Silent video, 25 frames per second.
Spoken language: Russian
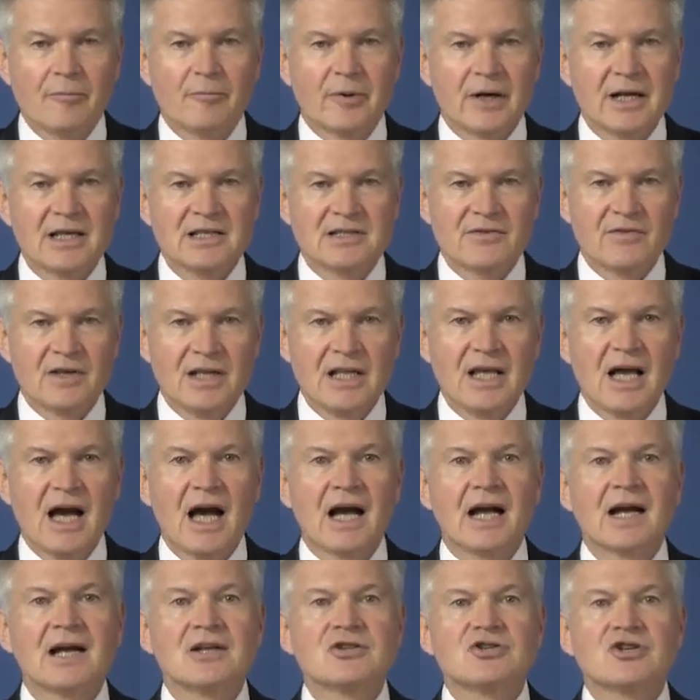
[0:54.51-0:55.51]
произвели
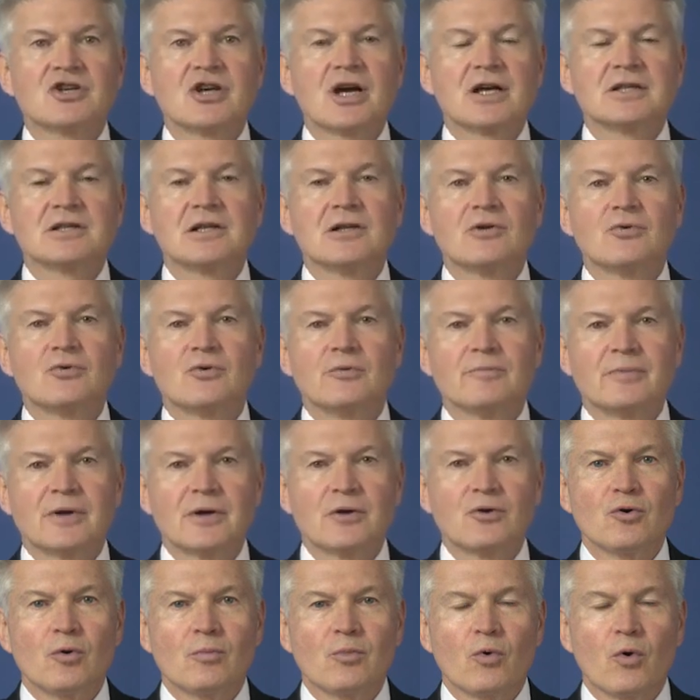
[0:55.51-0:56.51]
окончательную
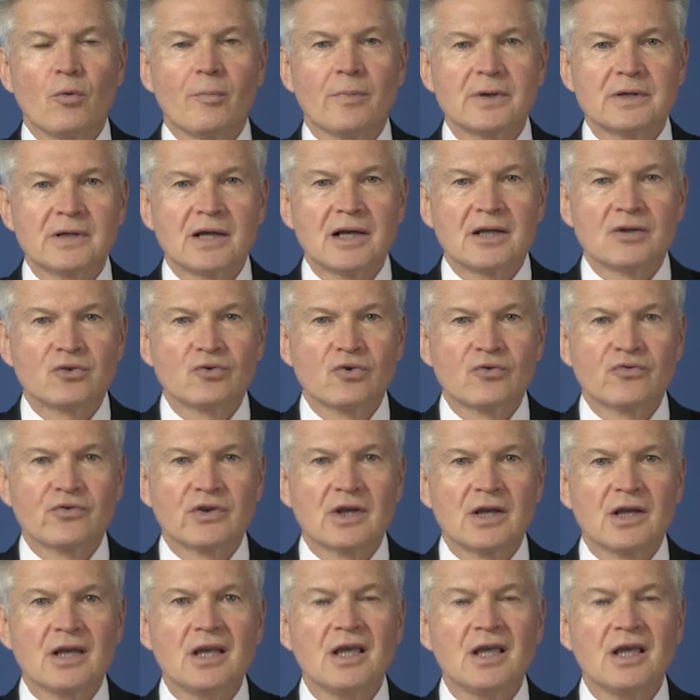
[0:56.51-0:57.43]
приемку подготовки